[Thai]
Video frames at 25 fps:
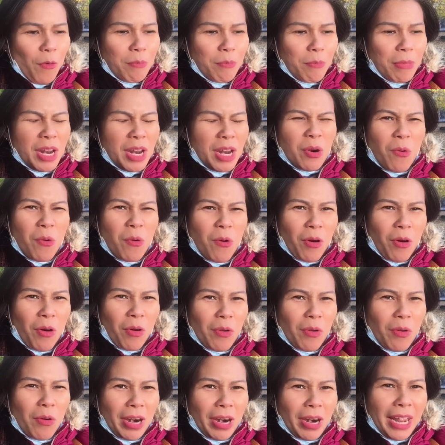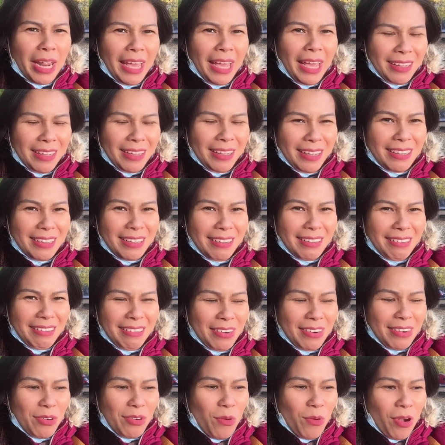มีลูกลูกเล็ก เออ
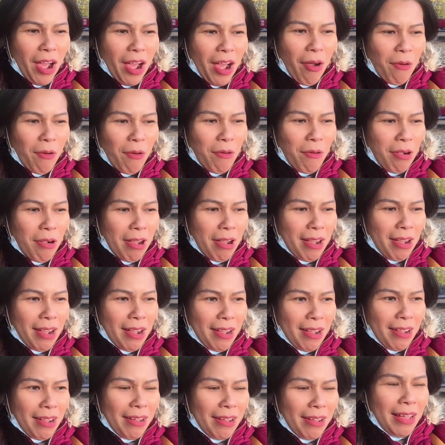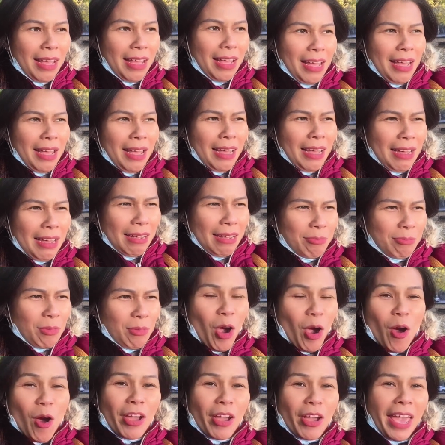ลูกเขาเอ
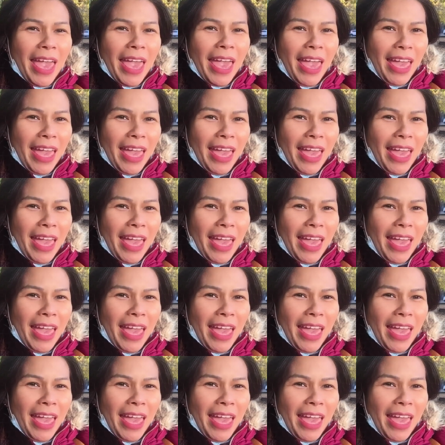งองแง